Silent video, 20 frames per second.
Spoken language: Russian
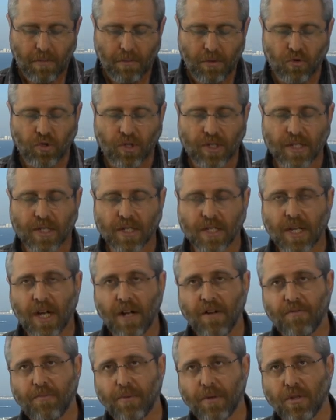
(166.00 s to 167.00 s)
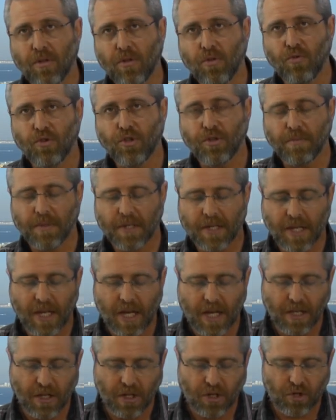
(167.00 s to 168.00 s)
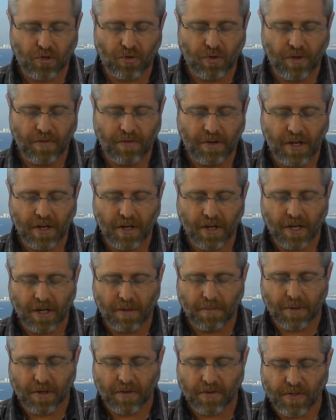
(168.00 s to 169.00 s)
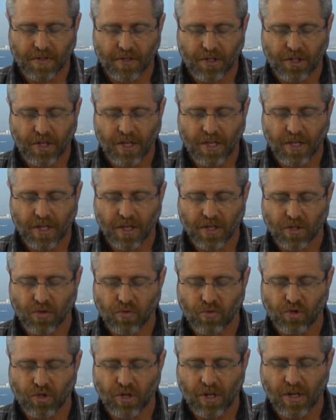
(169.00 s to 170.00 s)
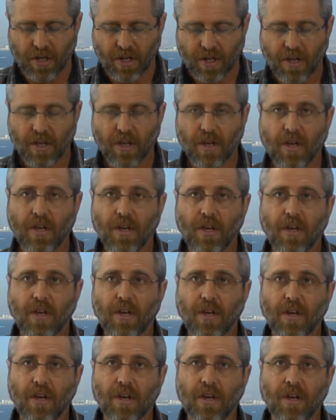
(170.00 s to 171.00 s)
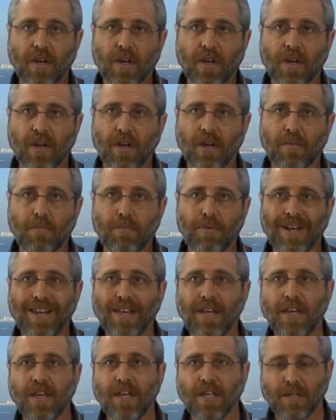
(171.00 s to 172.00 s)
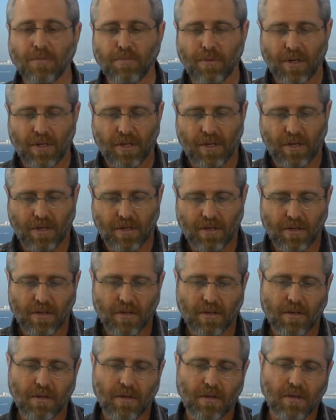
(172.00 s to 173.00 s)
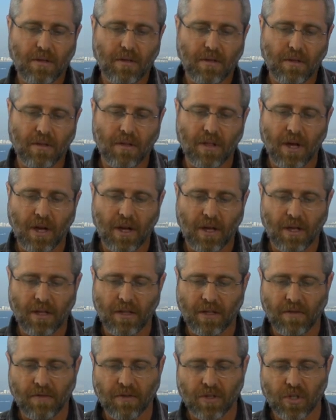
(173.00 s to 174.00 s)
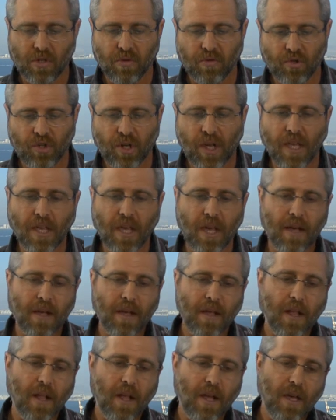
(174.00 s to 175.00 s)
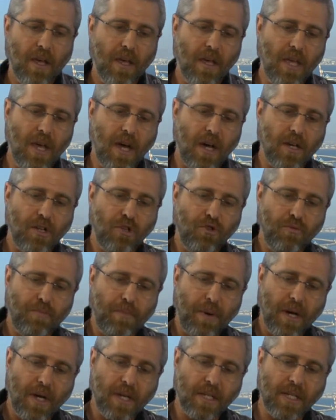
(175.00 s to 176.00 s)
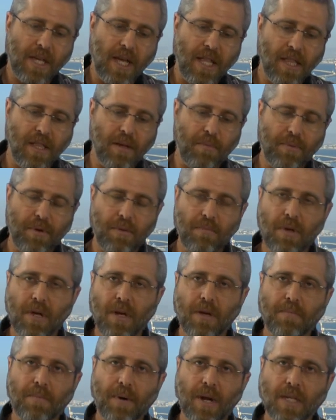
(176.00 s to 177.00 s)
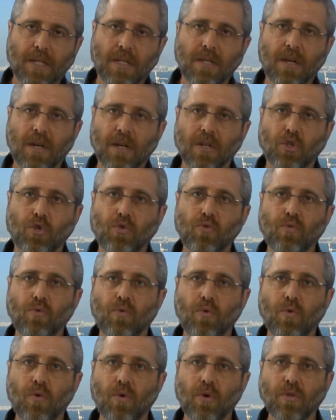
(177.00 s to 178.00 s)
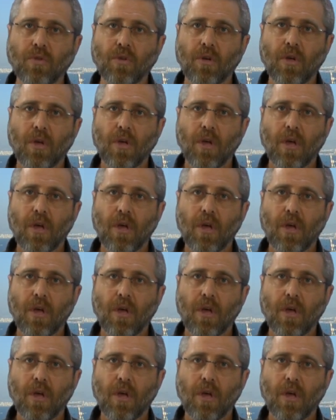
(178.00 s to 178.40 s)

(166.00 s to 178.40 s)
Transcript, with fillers: Мы уже сказали в предыдущем занятии, что евреи, как первосвященники, служили, э, были избраны для этого служения. И я хочу показать на примере праздника Суккот,